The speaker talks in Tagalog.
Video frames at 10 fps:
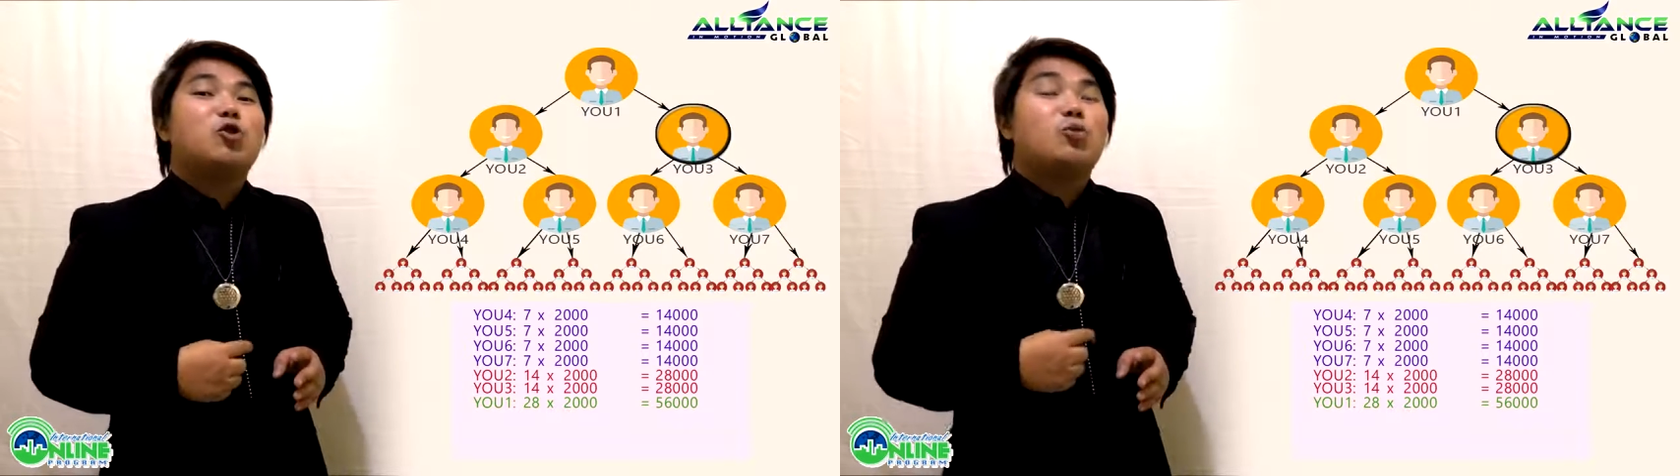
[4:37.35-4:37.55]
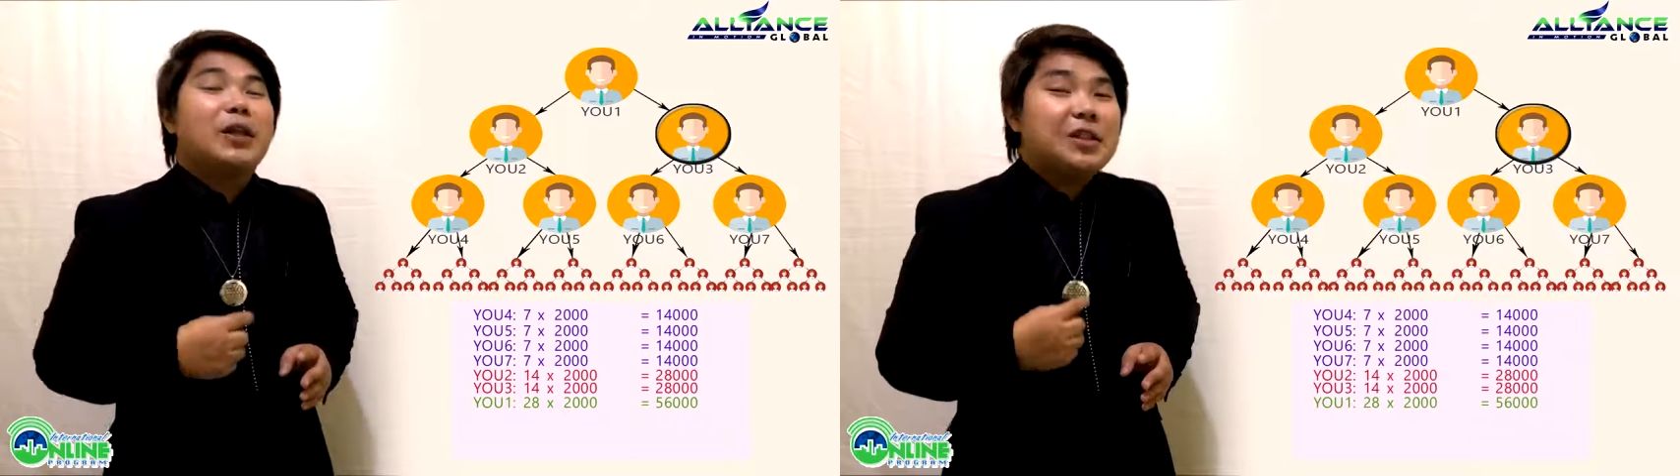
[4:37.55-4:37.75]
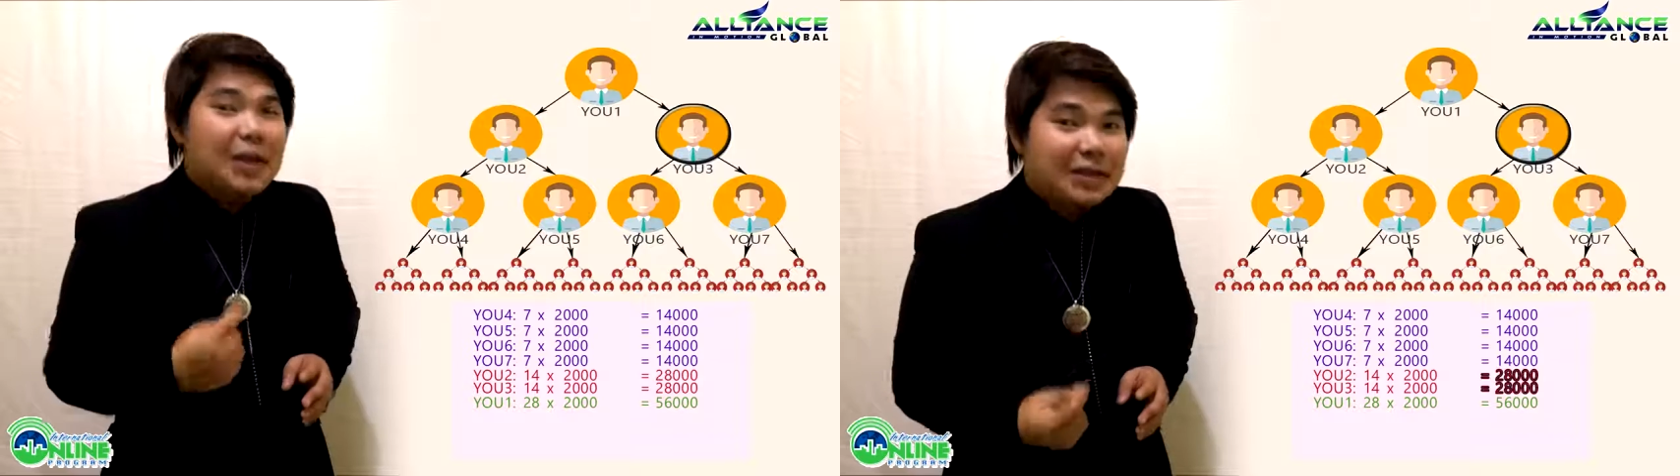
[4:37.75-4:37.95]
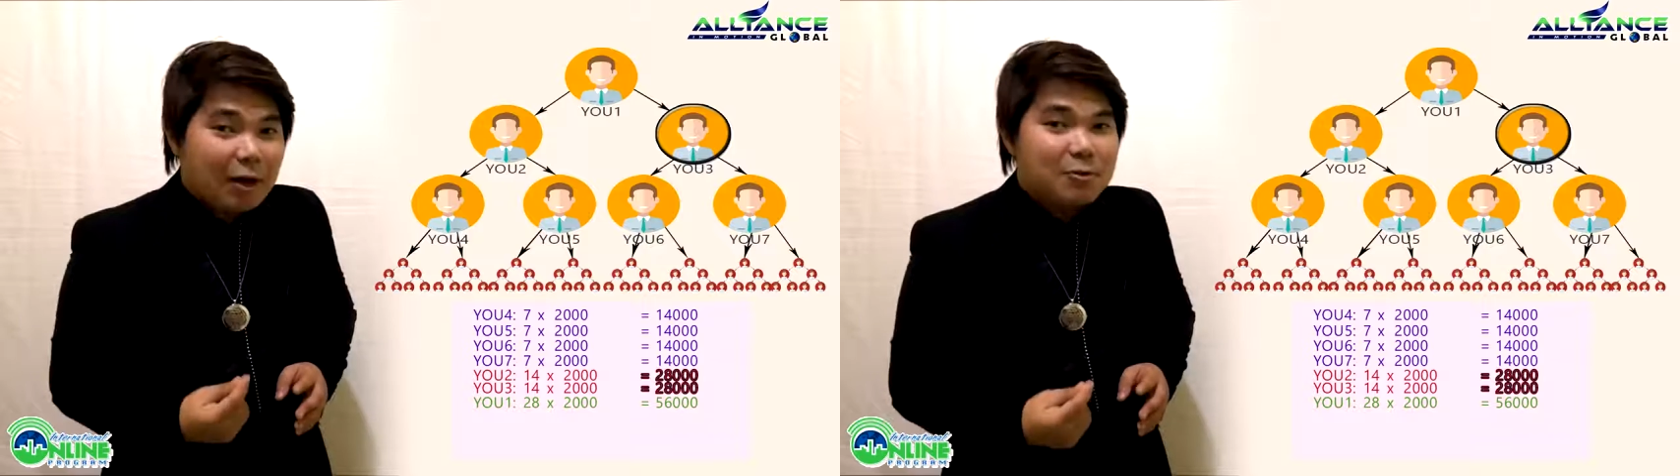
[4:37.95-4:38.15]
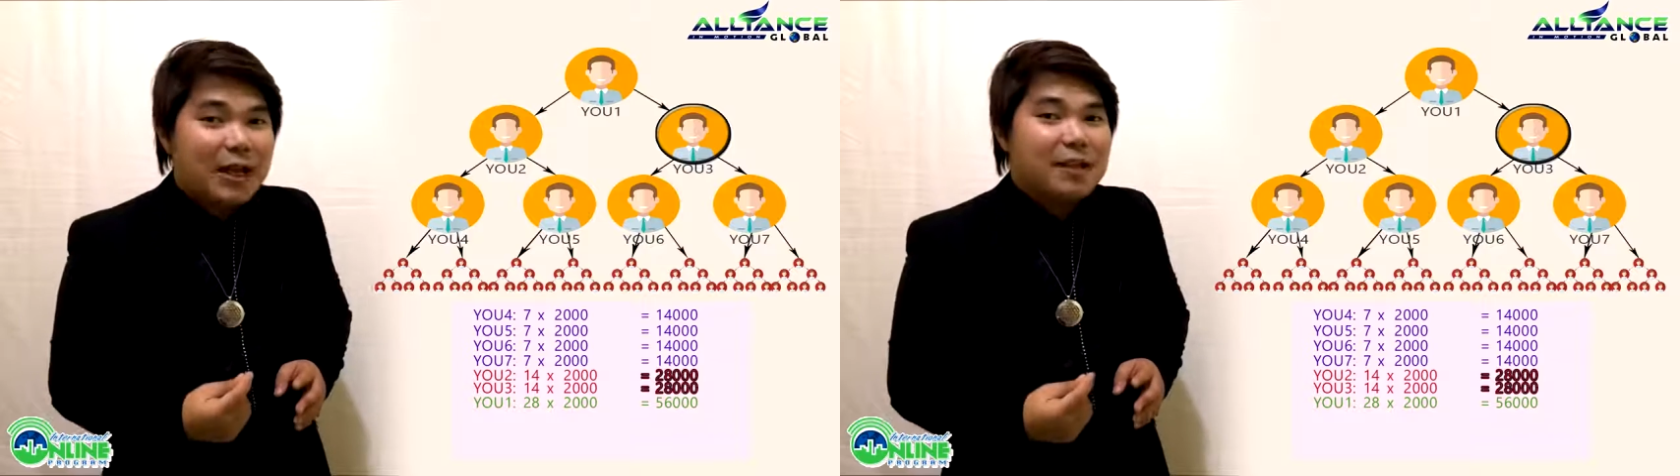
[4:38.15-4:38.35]

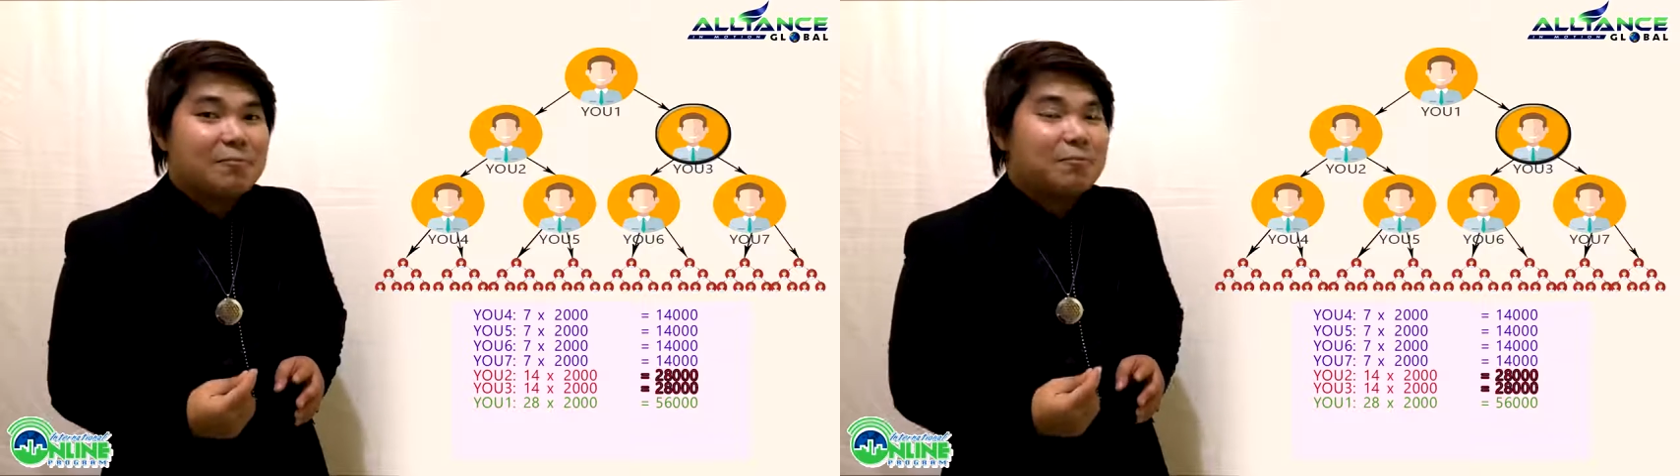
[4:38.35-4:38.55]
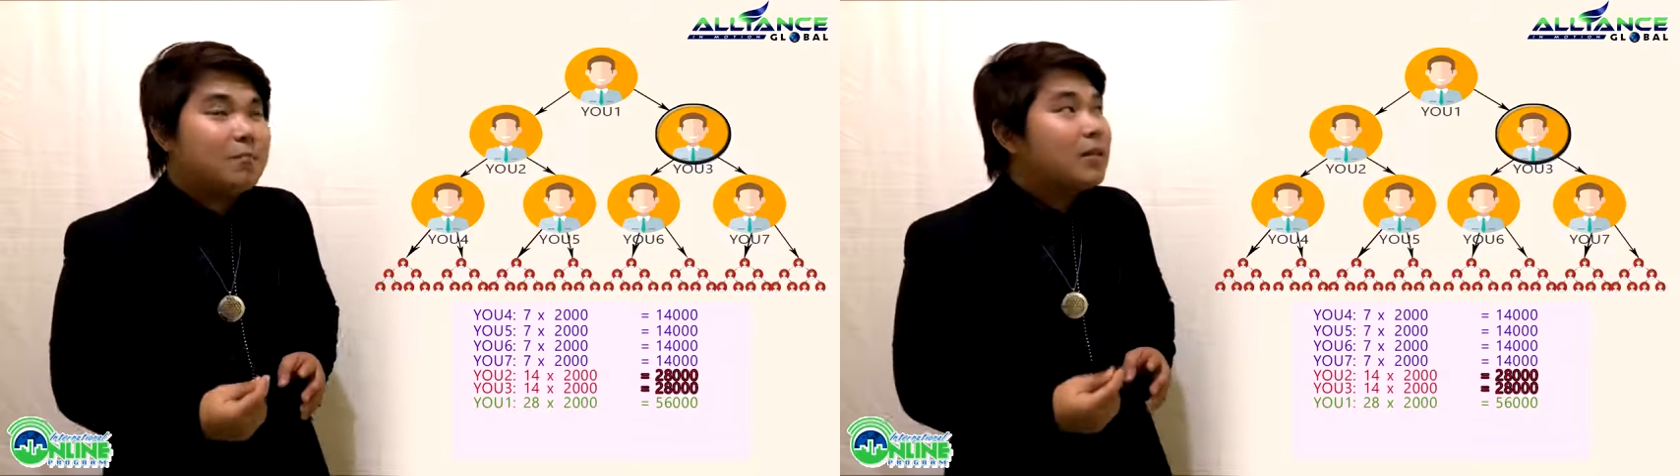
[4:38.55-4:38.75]
28,000.